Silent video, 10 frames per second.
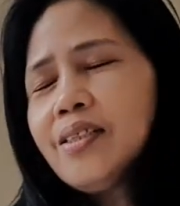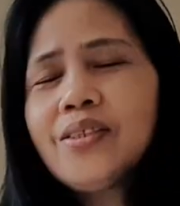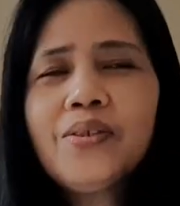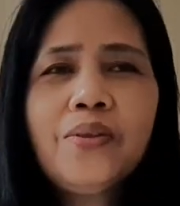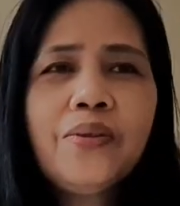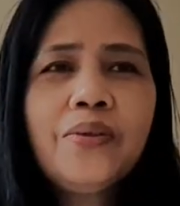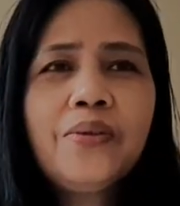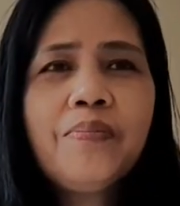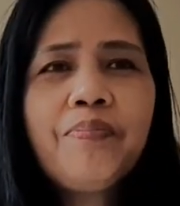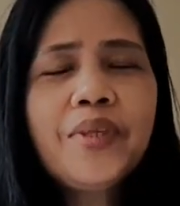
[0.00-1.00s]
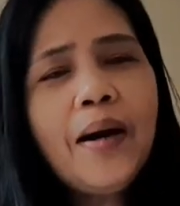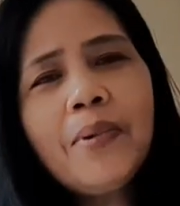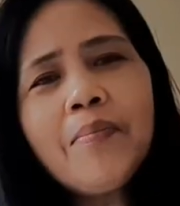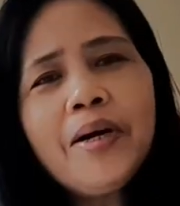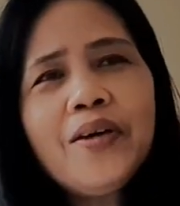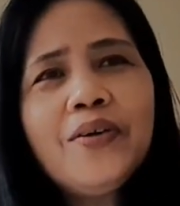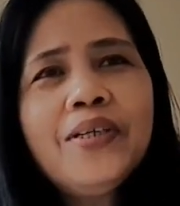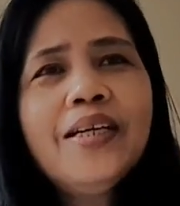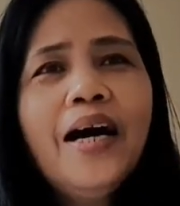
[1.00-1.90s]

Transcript: So, tama ba yun?